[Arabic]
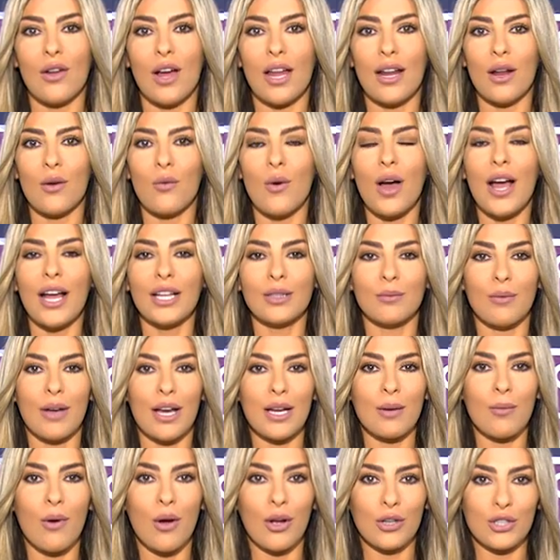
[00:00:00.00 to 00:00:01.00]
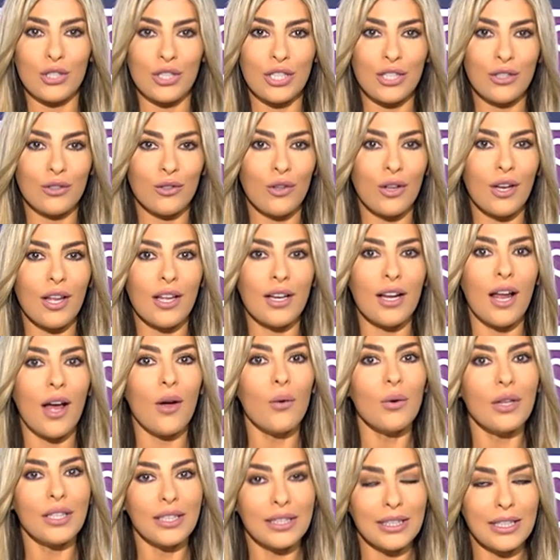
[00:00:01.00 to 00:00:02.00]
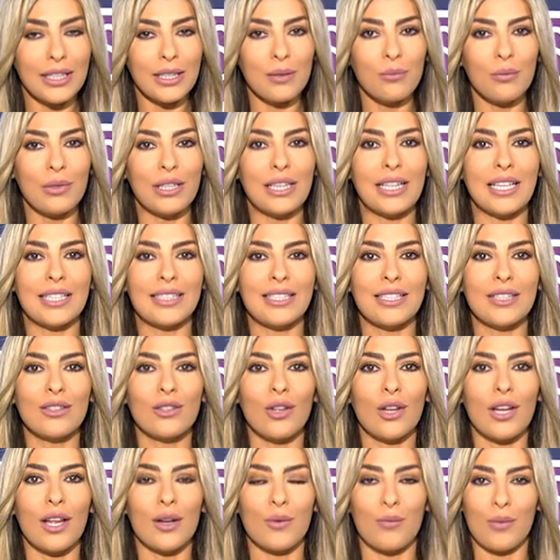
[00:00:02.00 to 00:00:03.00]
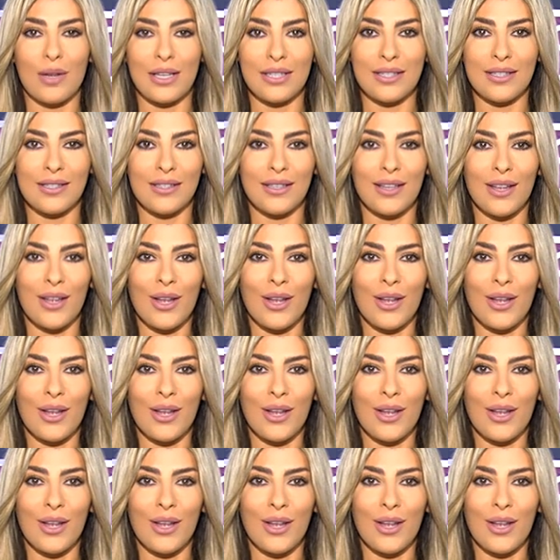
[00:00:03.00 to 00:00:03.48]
على الواحد ب 24 دولار أو الاثنين ب 30 دولار بس